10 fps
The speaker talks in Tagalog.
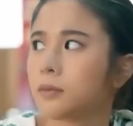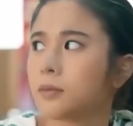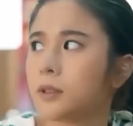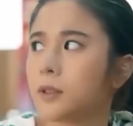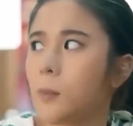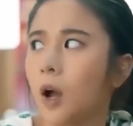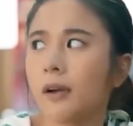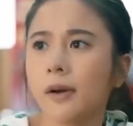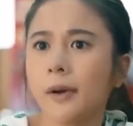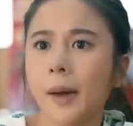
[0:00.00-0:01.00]
tita na
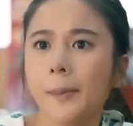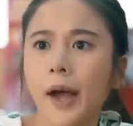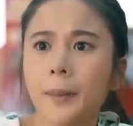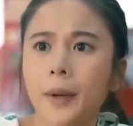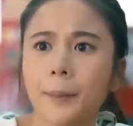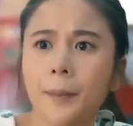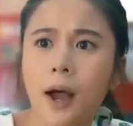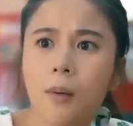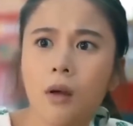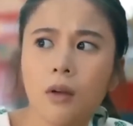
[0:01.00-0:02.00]
kumakain kasama
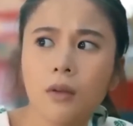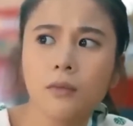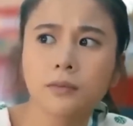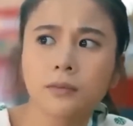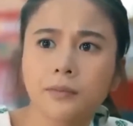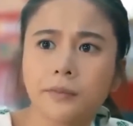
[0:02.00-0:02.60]
ang katrabaho sa